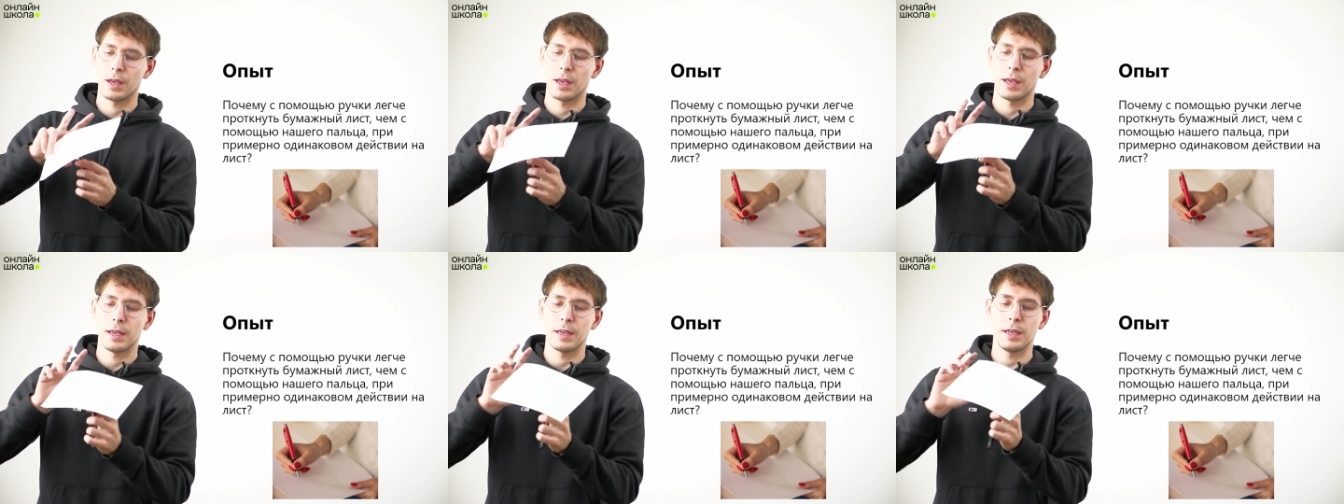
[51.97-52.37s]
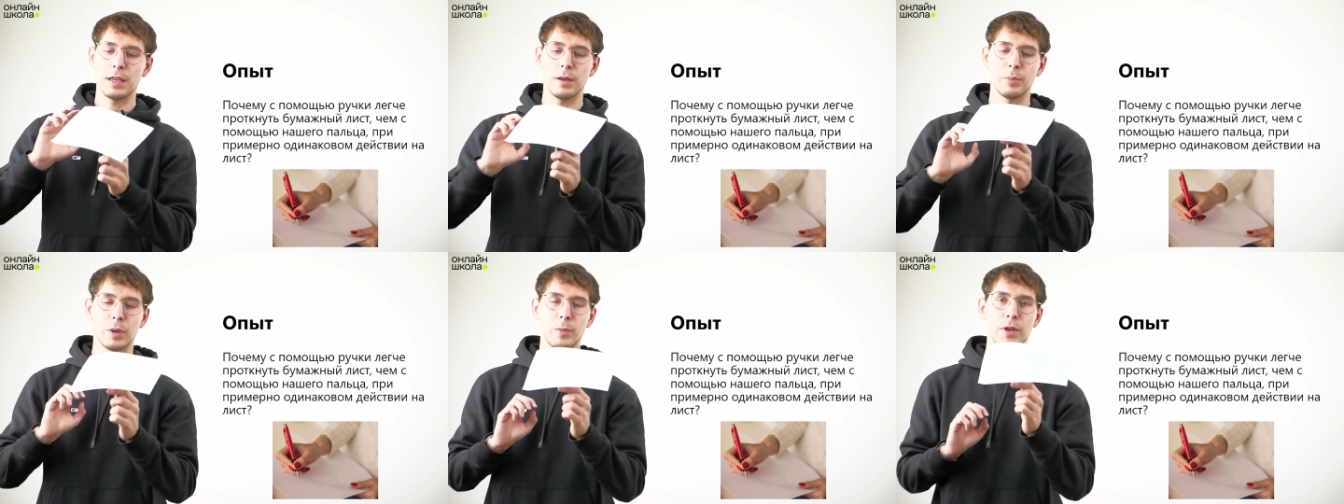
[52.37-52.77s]
И
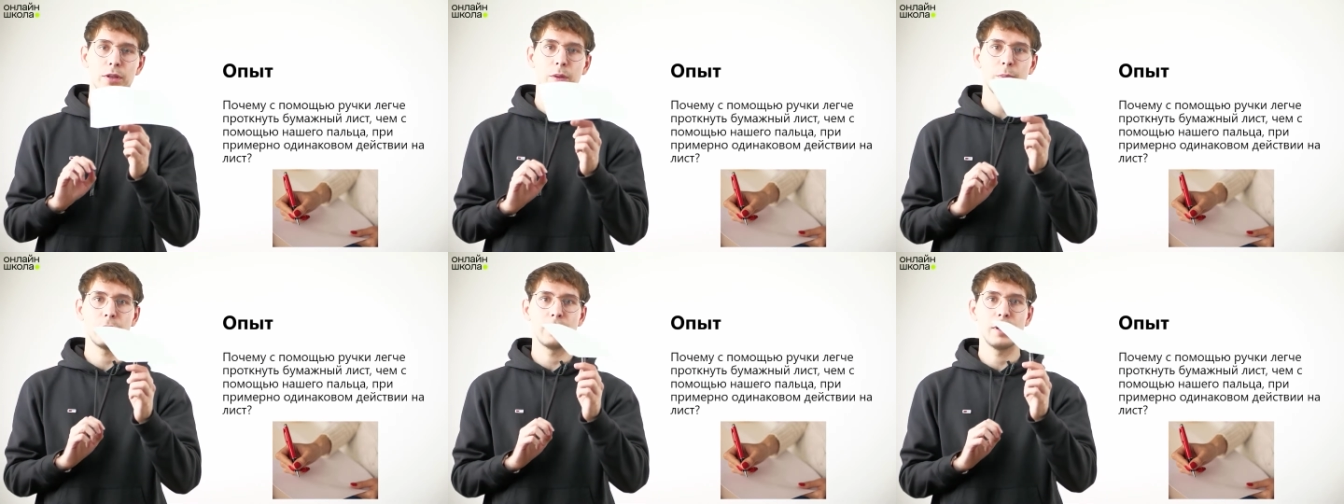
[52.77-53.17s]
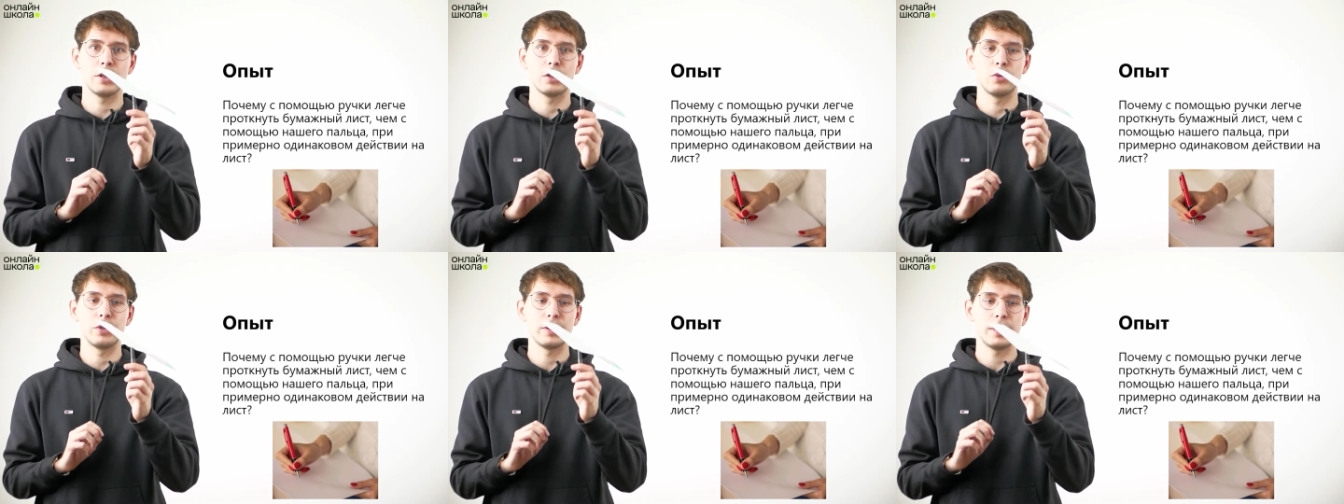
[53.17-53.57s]
примерно при тех же
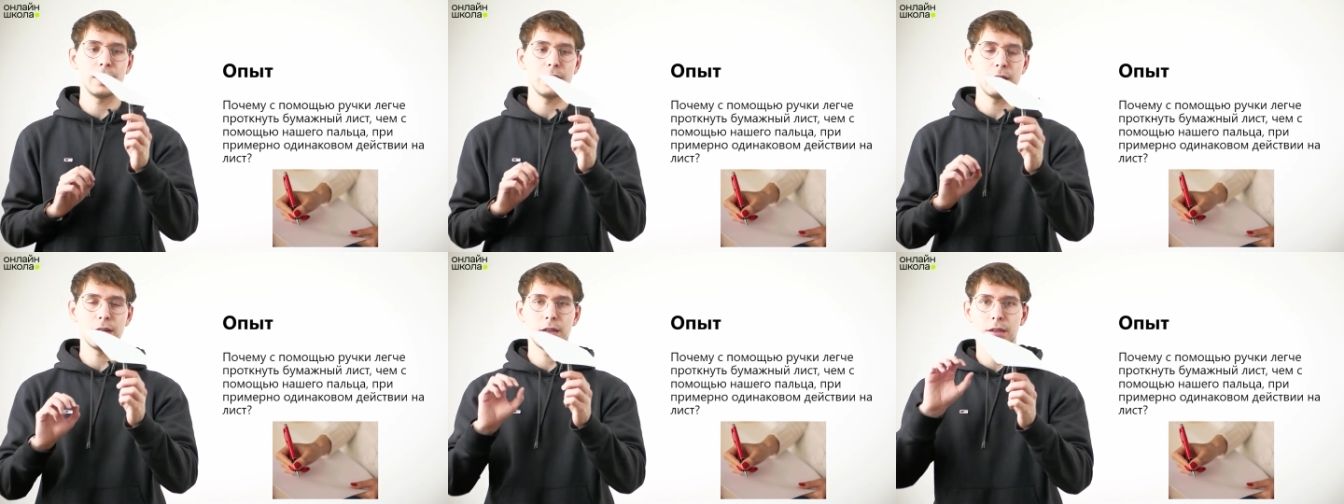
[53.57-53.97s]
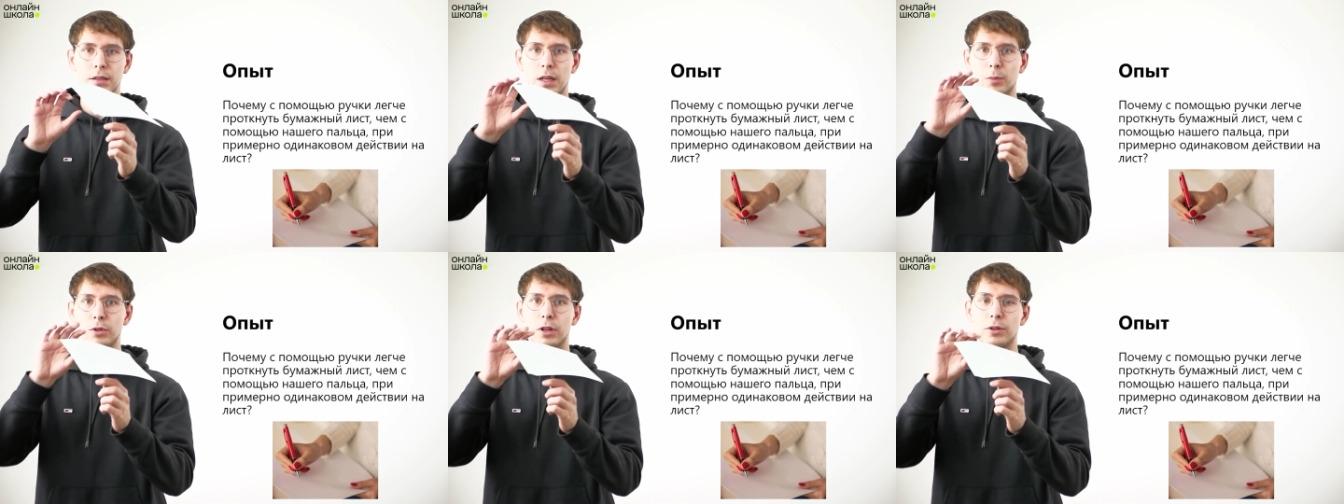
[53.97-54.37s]
усилиях нам
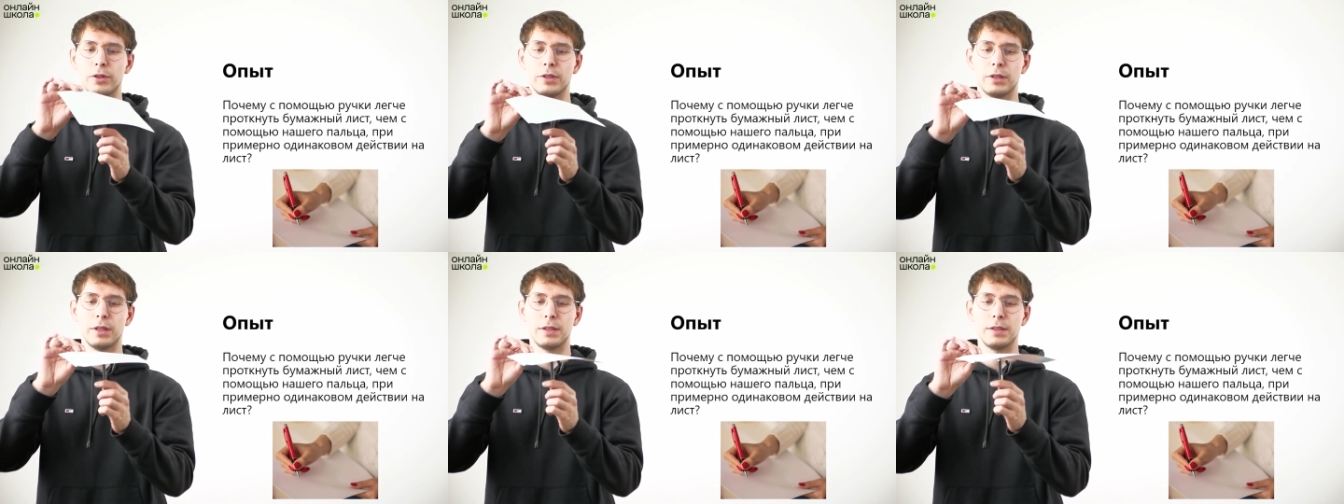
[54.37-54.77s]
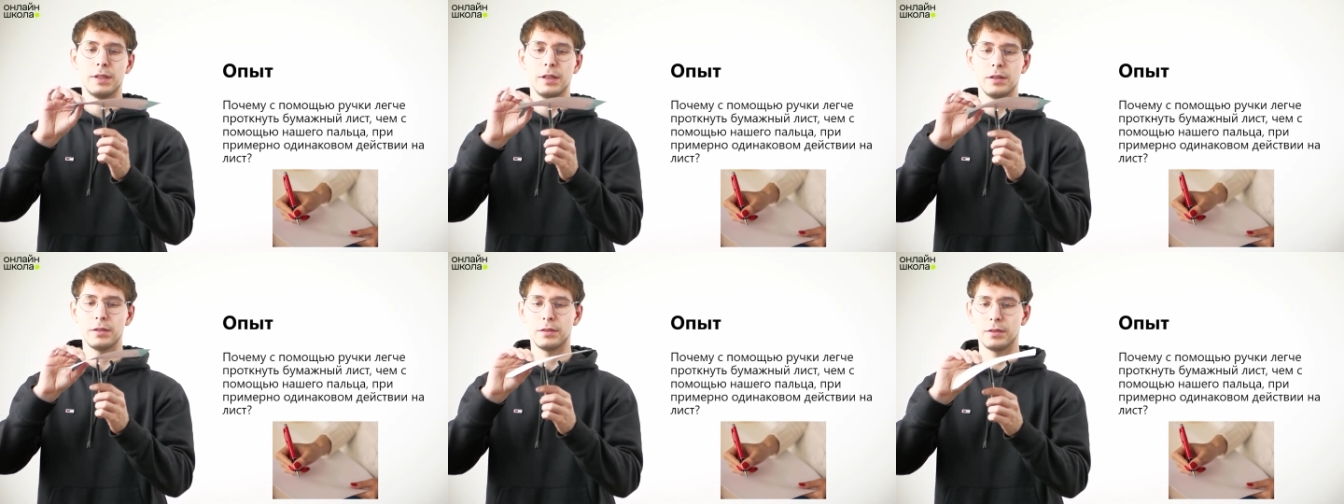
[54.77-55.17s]
удалось это
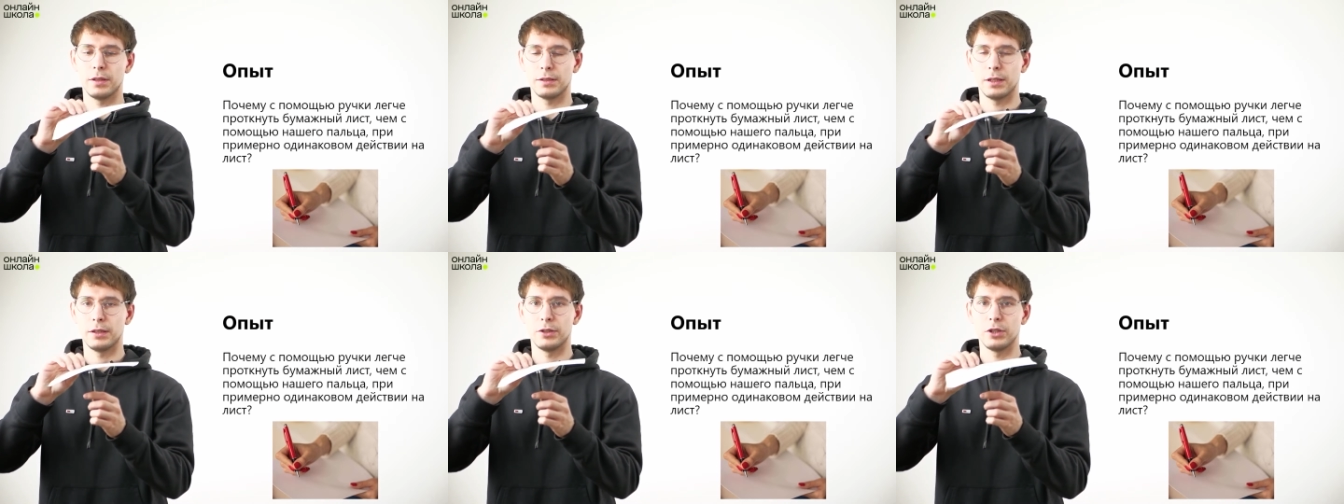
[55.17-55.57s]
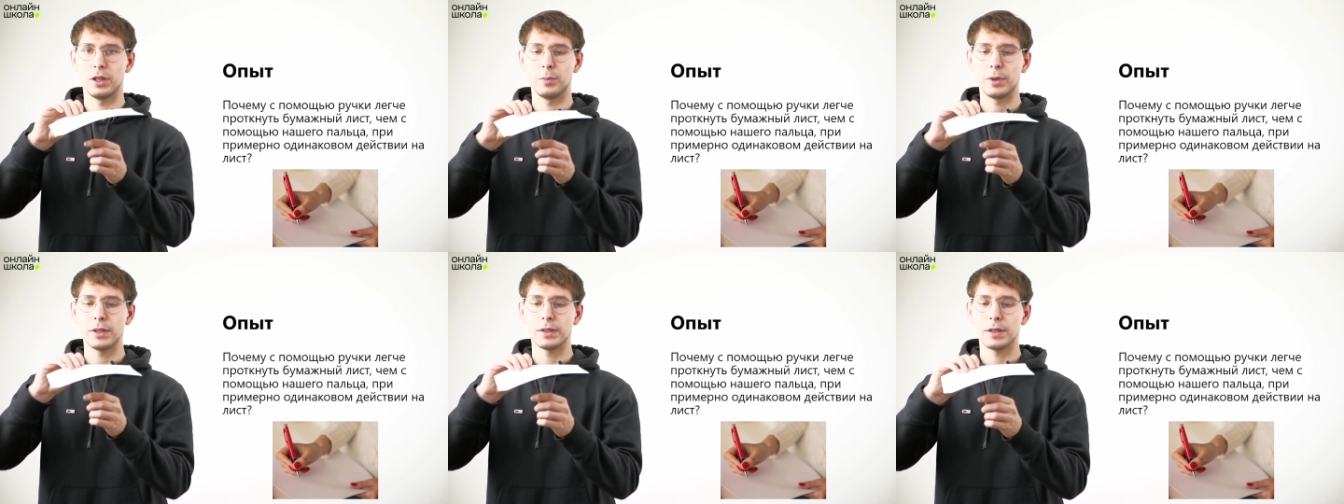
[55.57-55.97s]
сделать достаточно
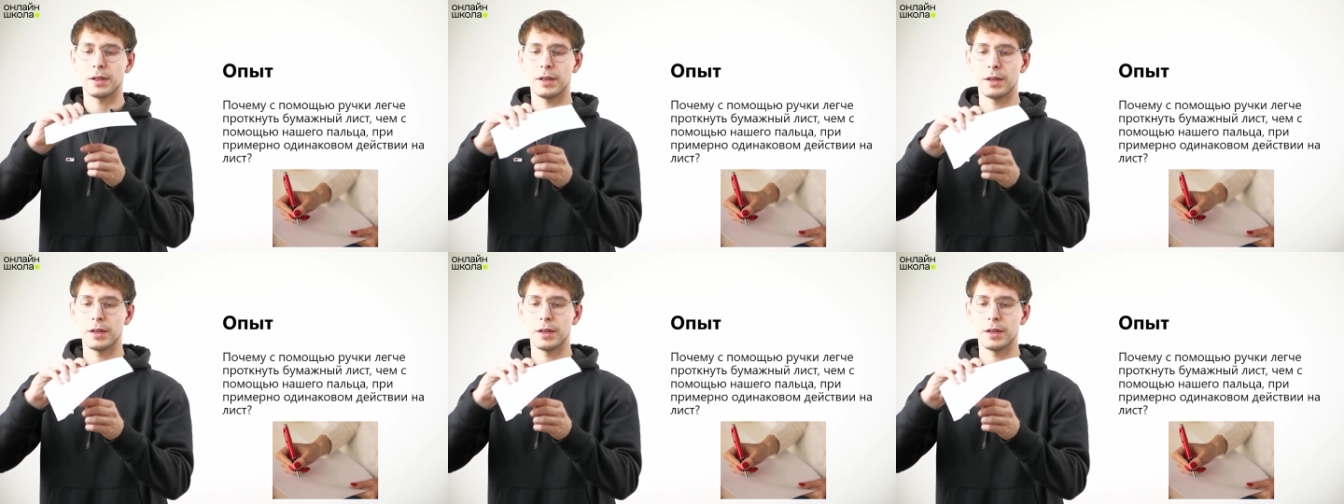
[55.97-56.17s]
быстро.